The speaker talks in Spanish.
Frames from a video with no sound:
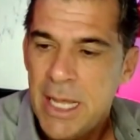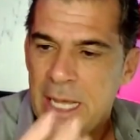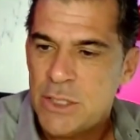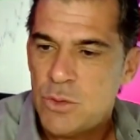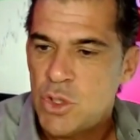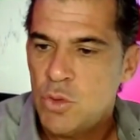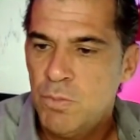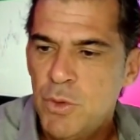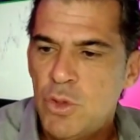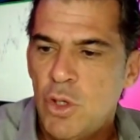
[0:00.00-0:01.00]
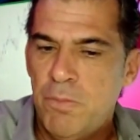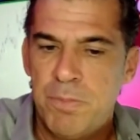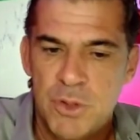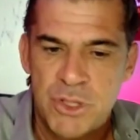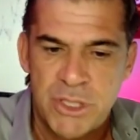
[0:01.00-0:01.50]
Eso es un punto
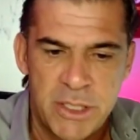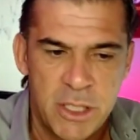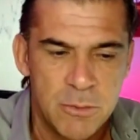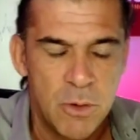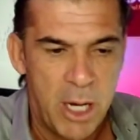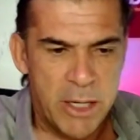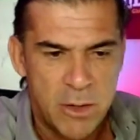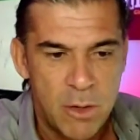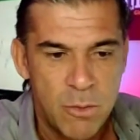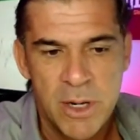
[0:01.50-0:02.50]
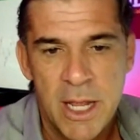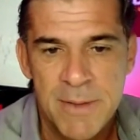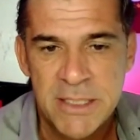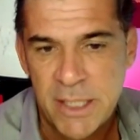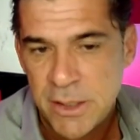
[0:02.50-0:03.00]
positivo. Enhorabuena,
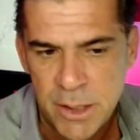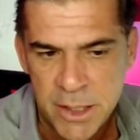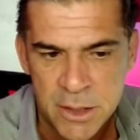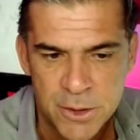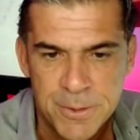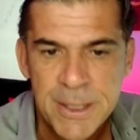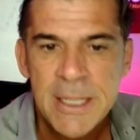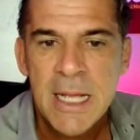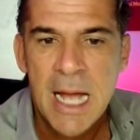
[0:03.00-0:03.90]
IBEX 35.